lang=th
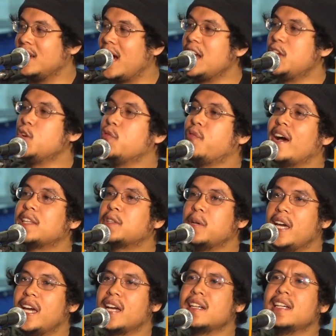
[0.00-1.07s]
ให้อยู่ฝ่าย
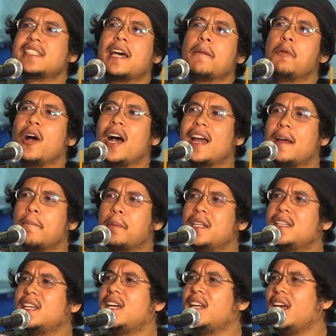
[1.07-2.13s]
ตัวเองเนื่องจากพวกอาหรับ
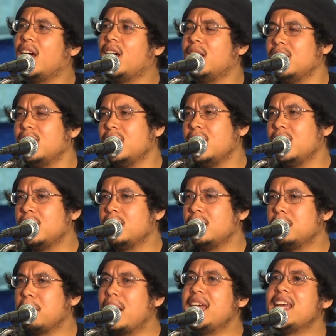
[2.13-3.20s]
พื้นที่เนี่ย
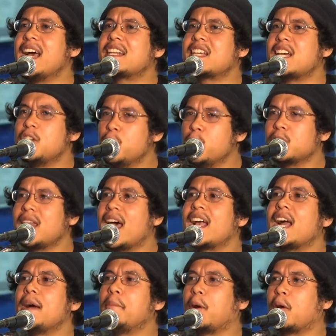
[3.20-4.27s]
ไม่อยากจะอยู่ใต้
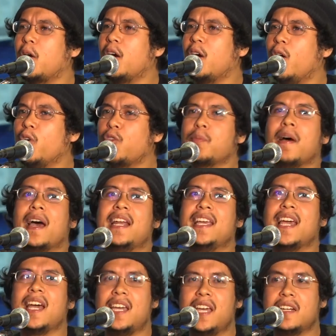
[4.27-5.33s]
การปกครองของอุสมา
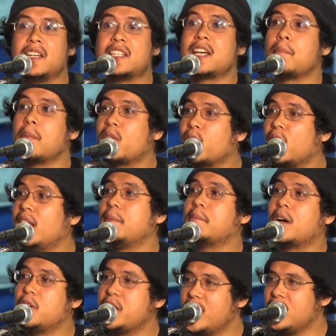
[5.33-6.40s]
นียะห์อีกเนื่องจากไปโซลิ
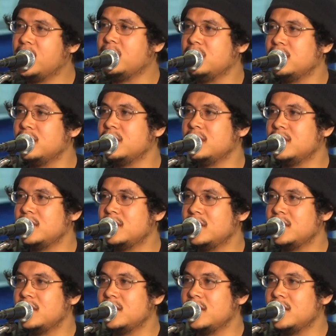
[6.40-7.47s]
มเขาเยอะ
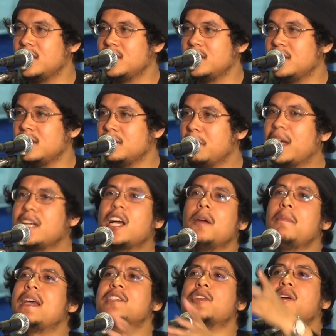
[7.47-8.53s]
มัน
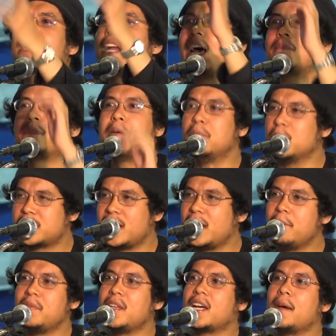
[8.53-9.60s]
ก็เป็นสงครามที่มุส
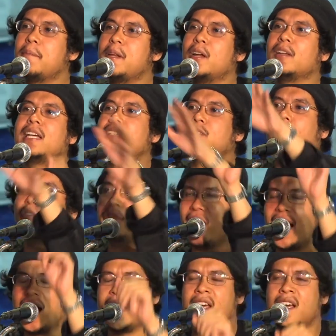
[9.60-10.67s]
ลิมเนี่ยครับพี่น้องทั้งสอง
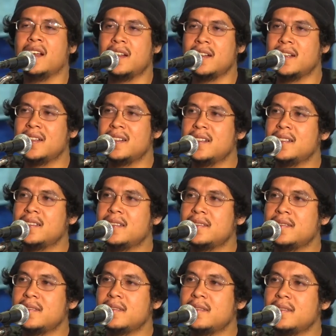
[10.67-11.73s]
ฝ่าย
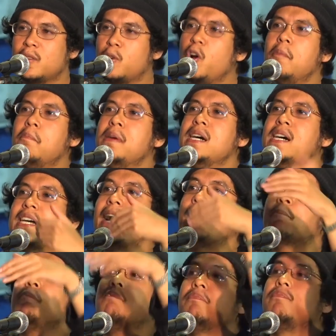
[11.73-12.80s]
ร่วมมือ
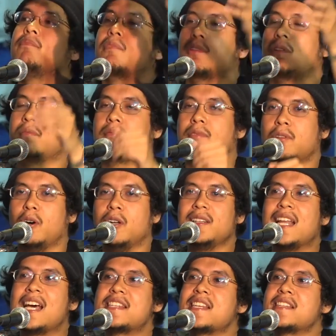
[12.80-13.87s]
กับคน
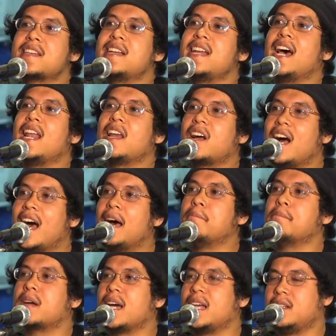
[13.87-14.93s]
ต่างศาสนาแล้วก็
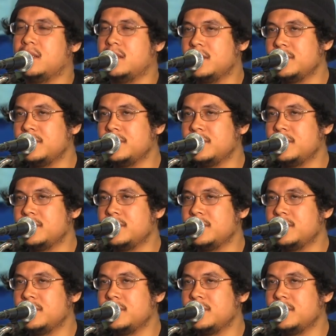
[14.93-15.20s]
ห้ำกัน